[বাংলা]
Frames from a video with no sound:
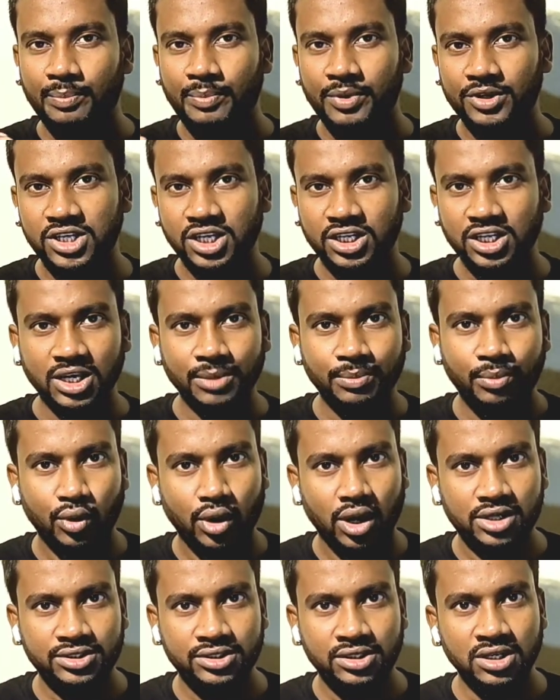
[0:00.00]
পেজে কি কি
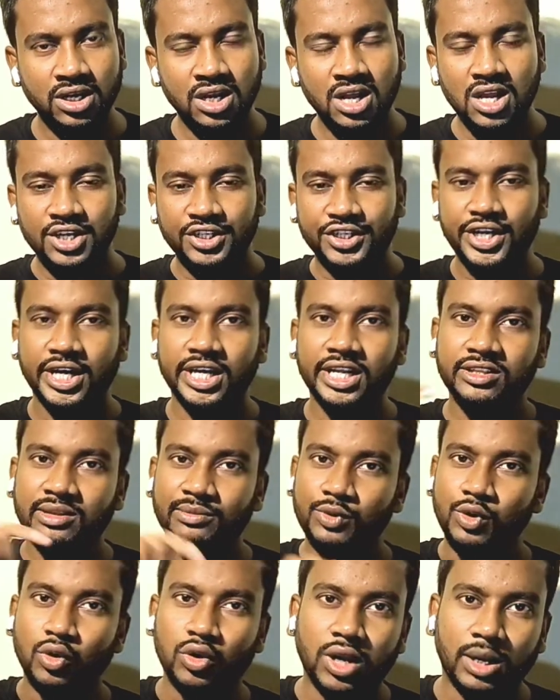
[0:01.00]
প্রোডাক্ট আছে সেখানে
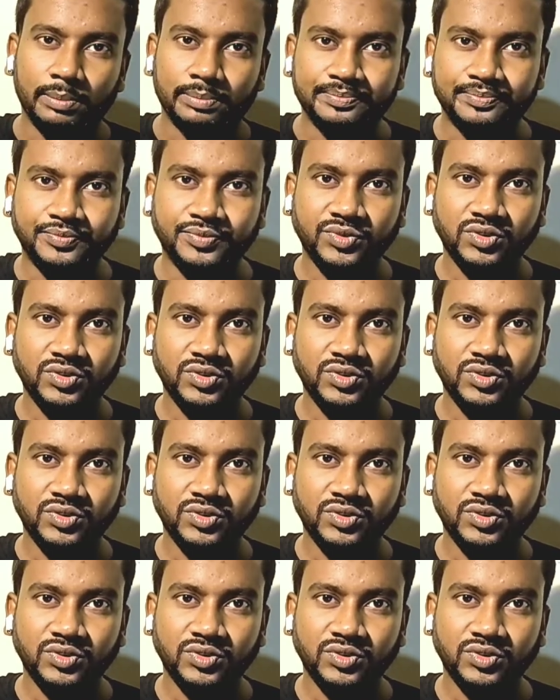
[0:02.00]
কিন্তু ঢুকলাম